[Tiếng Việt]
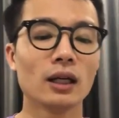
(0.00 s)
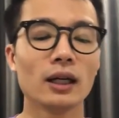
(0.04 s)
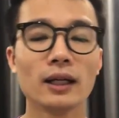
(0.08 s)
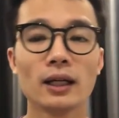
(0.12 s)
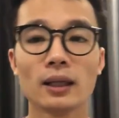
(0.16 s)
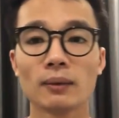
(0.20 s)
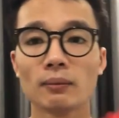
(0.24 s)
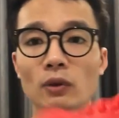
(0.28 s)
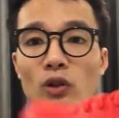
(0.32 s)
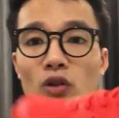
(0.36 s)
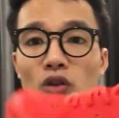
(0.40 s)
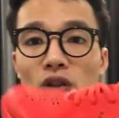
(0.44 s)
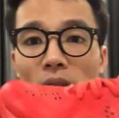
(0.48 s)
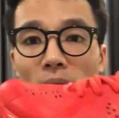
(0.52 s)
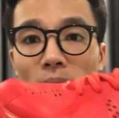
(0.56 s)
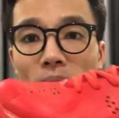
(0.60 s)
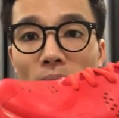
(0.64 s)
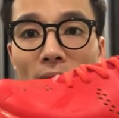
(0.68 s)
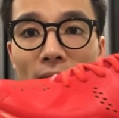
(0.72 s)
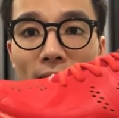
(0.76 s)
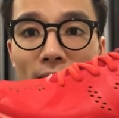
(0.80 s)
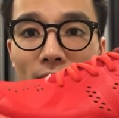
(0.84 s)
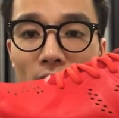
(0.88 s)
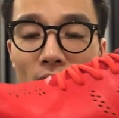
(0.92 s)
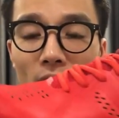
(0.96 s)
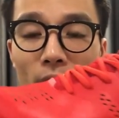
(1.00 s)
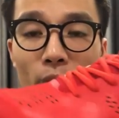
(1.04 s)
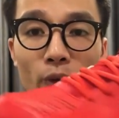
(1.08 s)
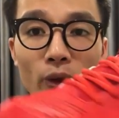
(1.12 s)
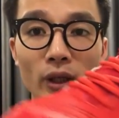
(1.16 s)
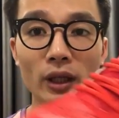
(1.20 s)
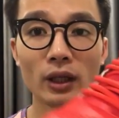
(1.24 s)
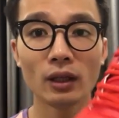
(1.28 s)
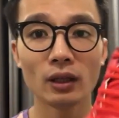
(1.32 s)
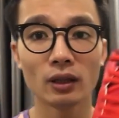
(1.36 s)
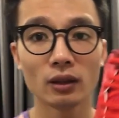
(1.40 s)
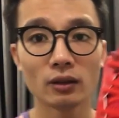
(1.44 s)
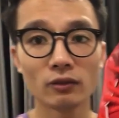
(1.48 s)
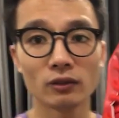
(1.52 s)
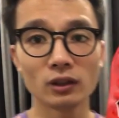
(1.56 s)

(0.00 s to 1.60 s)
anh em nào chân bè thì lưu ý